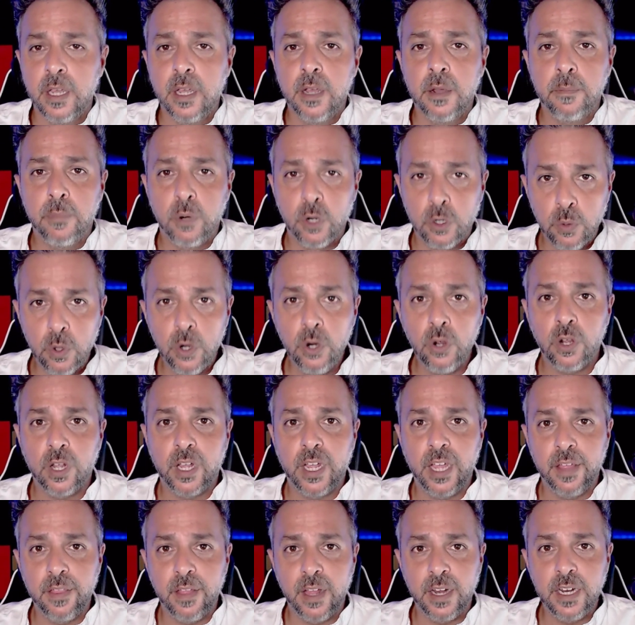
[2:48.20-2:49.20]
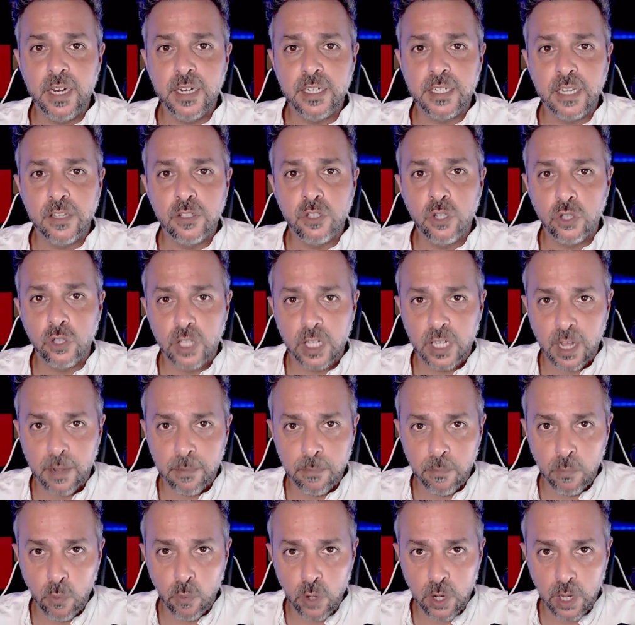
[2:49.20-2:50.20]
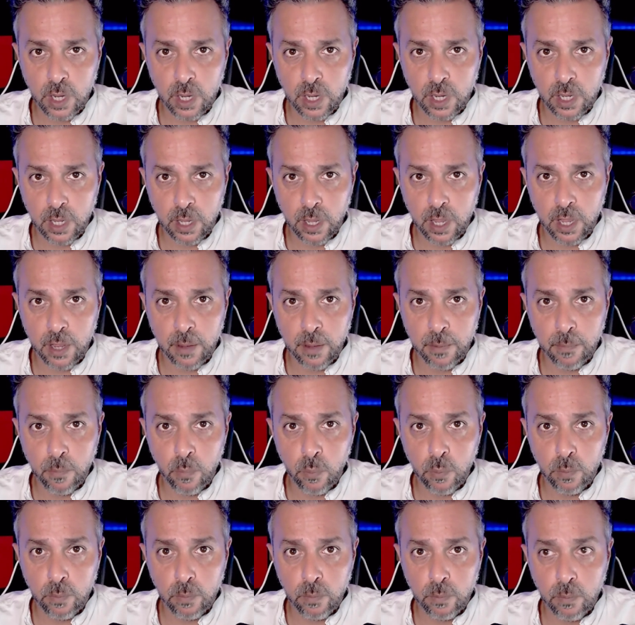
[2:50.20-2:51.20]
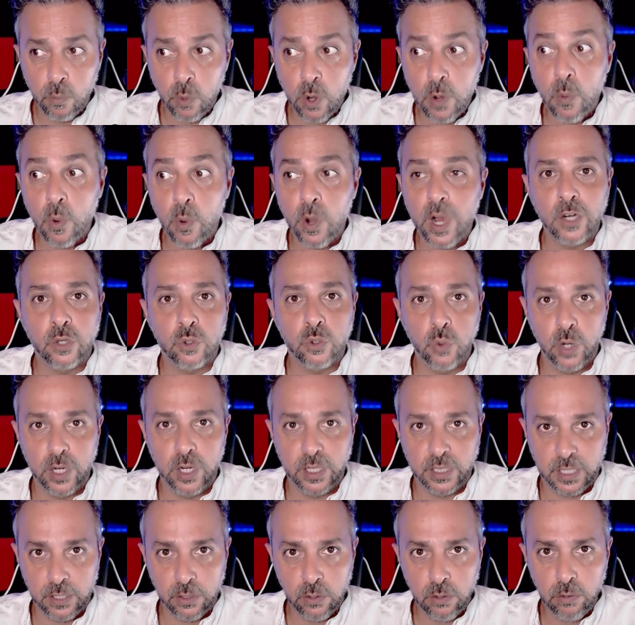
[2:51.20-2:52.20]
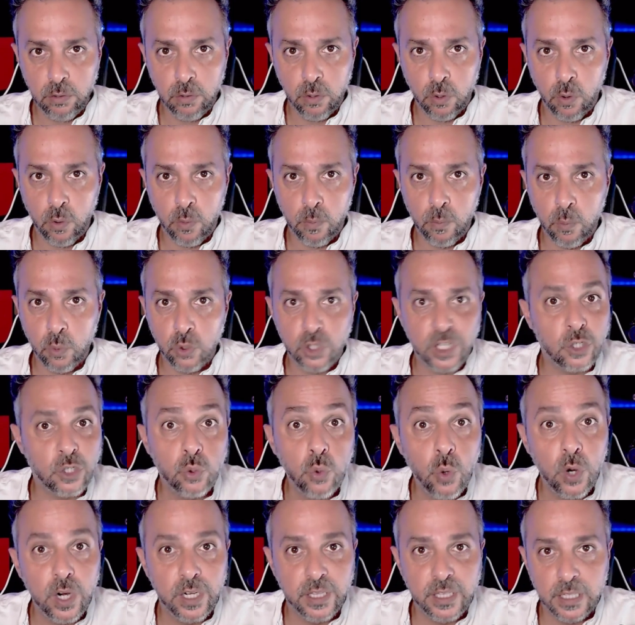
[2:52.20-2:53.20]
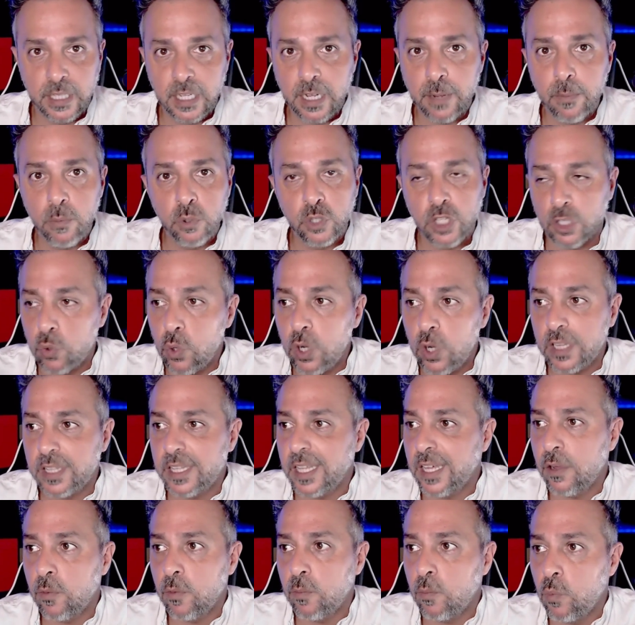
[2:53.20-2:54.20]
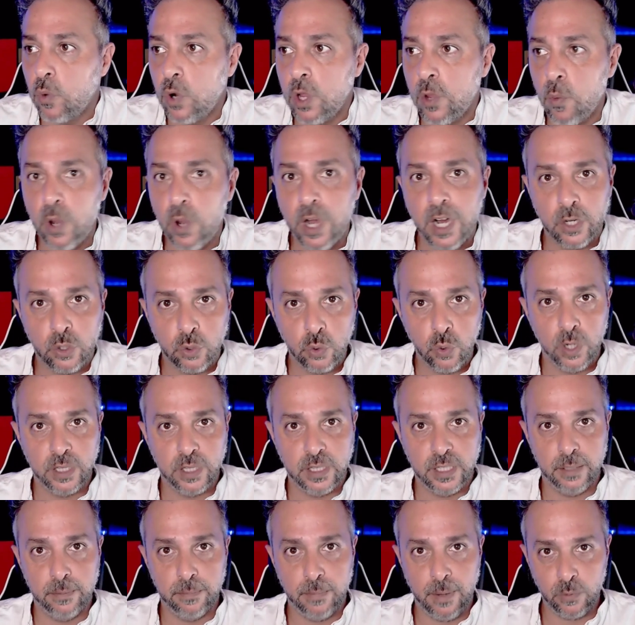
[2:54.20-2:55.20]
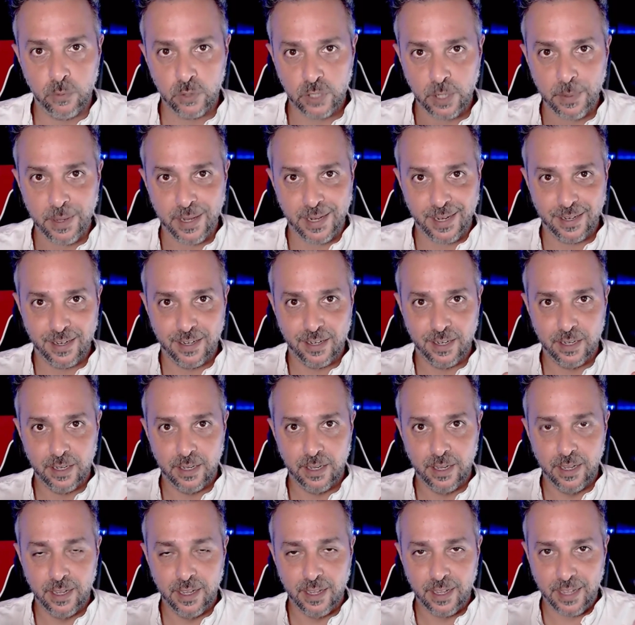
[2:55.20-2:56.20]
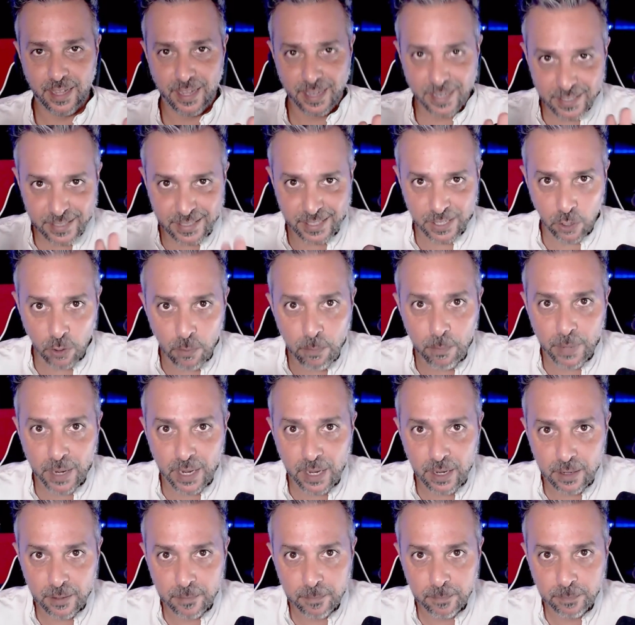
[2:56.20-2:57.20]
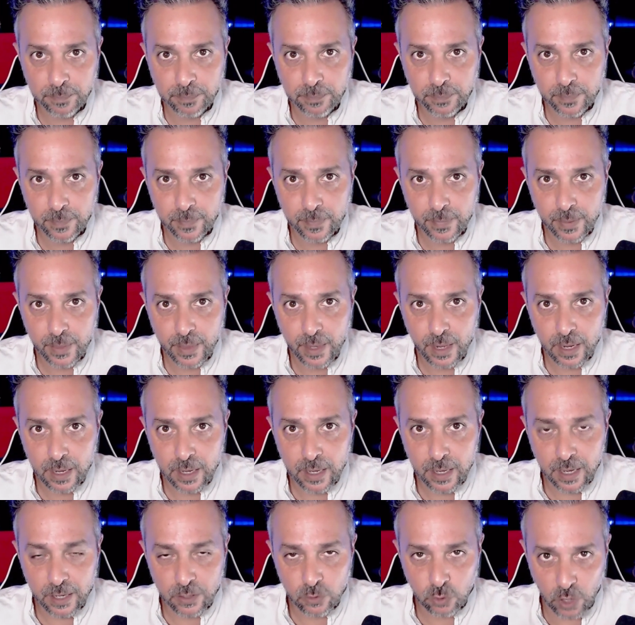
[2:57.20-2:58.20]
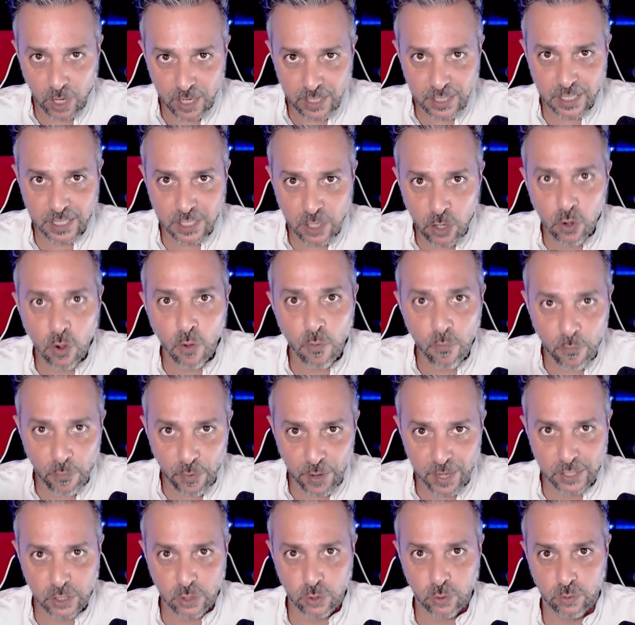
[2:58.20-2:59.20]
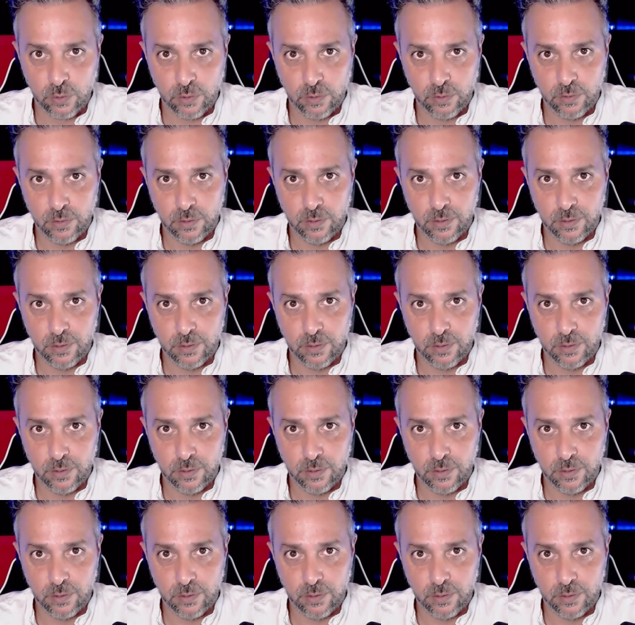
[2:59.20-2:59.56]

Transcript: Pues bueno, que Daniel Sancho tenga muy, eh, muy buena suerte, ¿no? O mucha suerte, tenga mucha suerte o muy buena suerte. Vamos a ver, que este hombre es un asesino confeso,